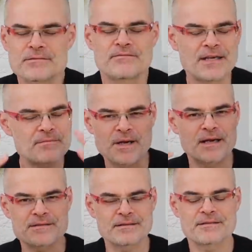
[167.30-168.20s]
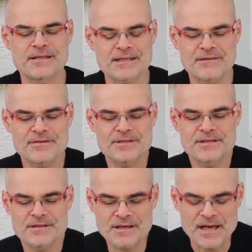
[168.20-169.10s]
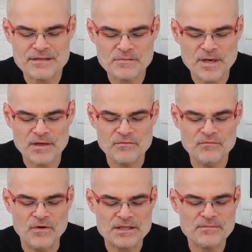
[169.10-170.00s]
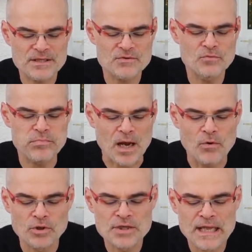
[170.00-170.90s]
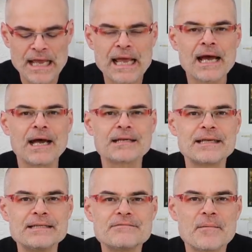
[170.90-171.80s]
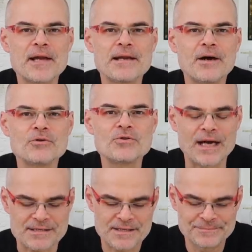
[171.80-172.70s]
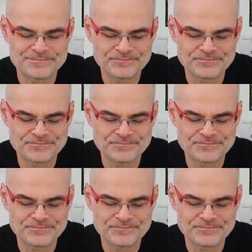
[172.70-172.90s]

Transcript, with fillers: Das fand ich mal ganz interessant, einfach sich klarzumachen, was man so braucht an Geld, wenn man ein Auto hat.